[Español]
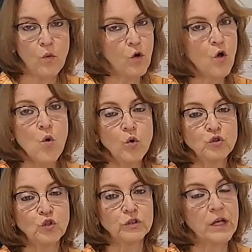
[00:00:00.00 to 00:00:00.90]
un
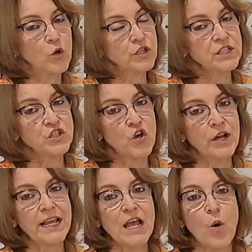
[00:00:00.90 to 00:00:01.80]
conjunto de
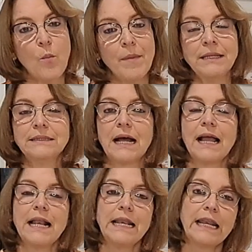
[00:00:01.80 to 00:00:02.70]
condiciones que aumentan
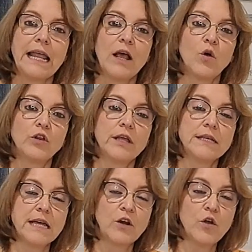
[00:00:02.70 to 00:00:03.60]
el riesgo de
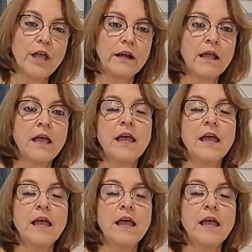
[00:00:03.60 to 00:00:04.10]
desarrollar